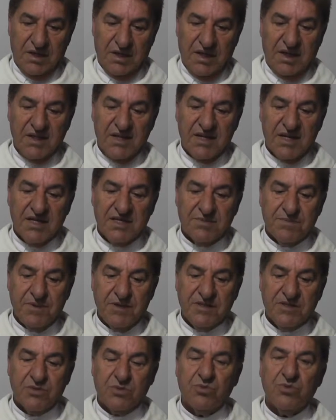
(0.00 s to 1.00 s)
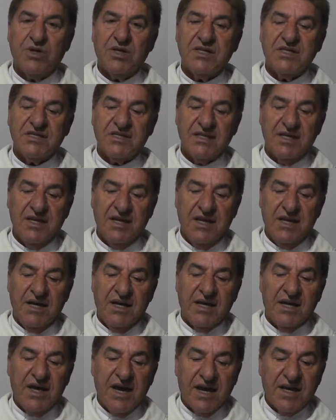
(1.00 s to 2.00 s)
entre as pessoas
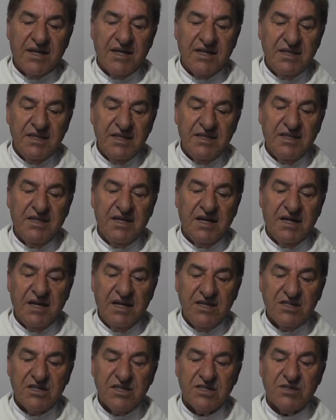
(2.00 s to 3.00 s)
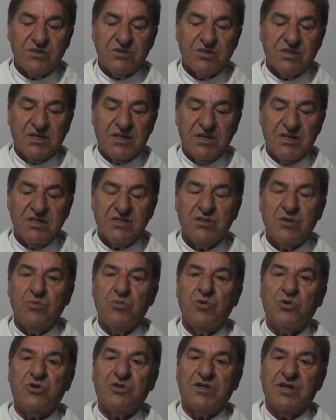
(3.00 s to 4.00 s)
que acreditam em Jesus Cristo
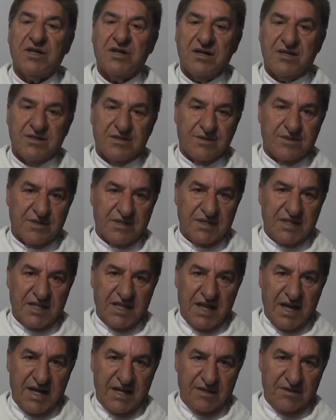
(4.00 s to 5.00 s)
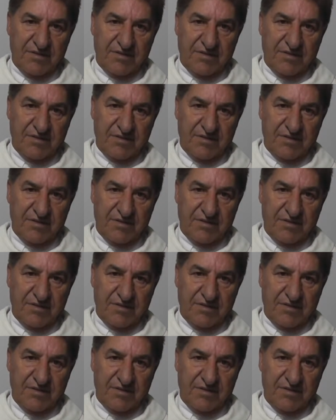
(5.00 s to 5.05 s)
morto e ressuscitado.